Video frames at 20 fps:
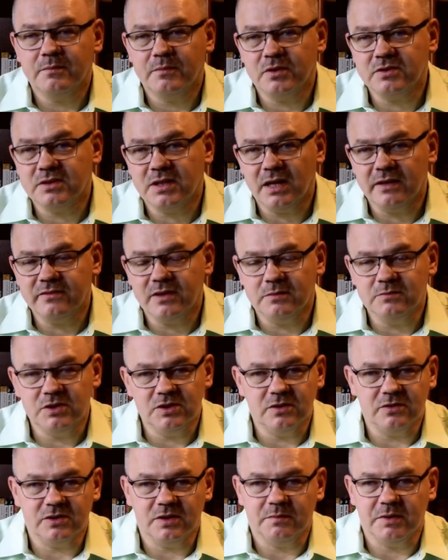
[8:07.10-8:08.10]
Pozdrawiam
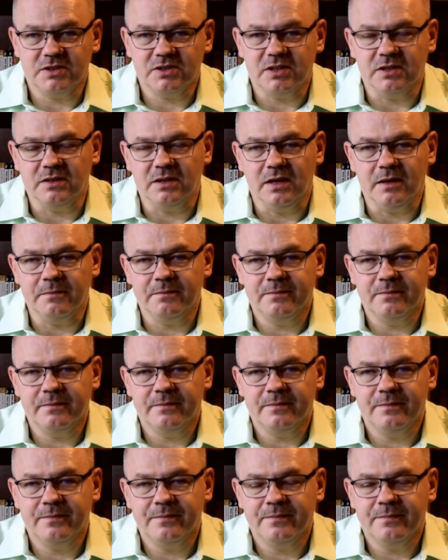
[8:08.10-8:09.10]
i do zobaczenia.
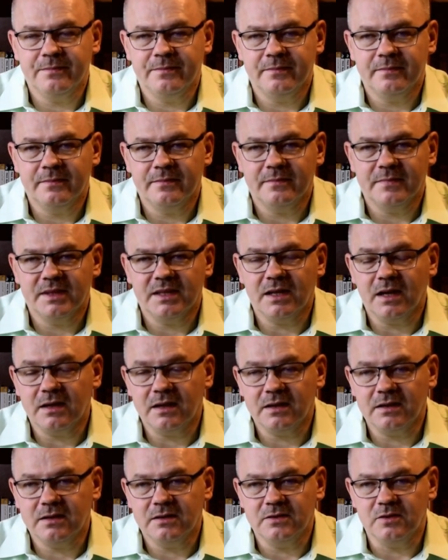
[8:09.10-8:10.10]

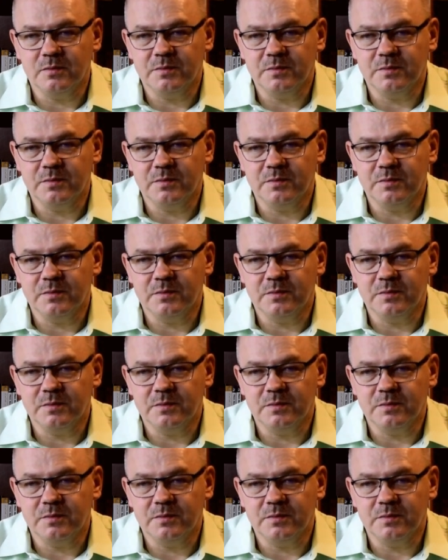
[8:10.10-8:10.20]
Darek